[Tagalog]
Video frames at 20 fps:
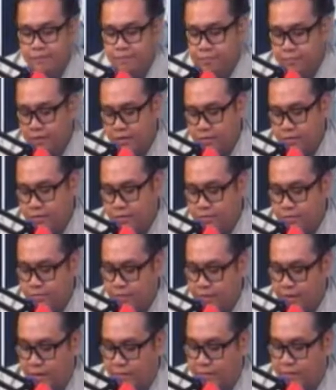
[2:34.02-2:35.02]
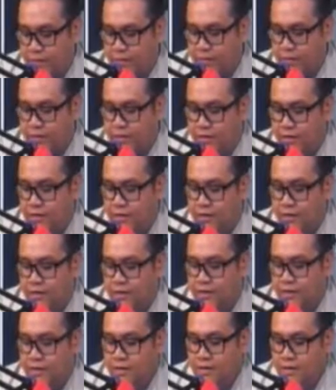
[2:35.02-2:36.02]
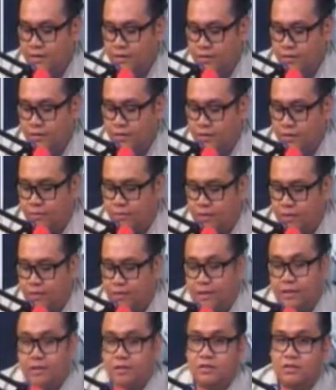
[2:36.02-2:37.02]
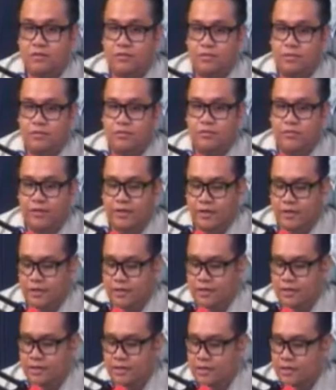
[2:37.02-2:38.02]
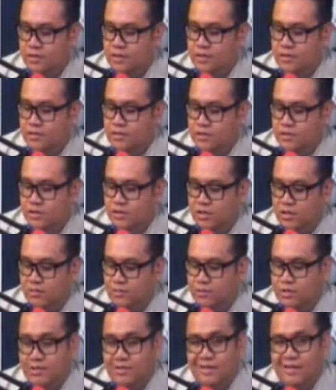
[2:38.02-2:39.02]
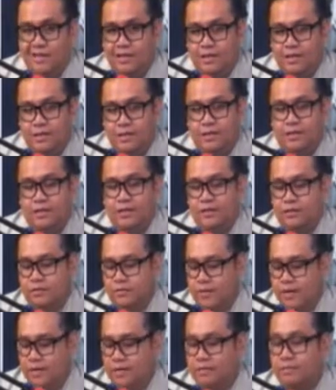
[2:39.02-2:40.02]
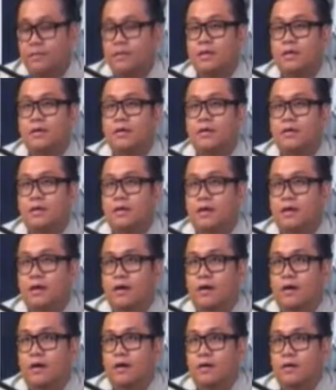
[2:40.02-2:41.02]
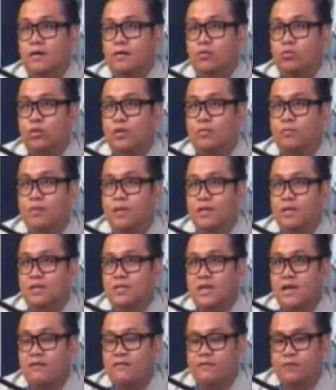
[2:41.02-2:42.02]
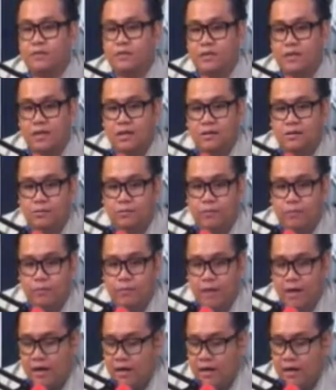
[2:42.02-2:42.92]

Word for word: Yun, yung pinapaliwanag ng kaibigan natin sa motorwheel si James Deacon. Alright? Ah, 12 minutes after 10, yung pong mga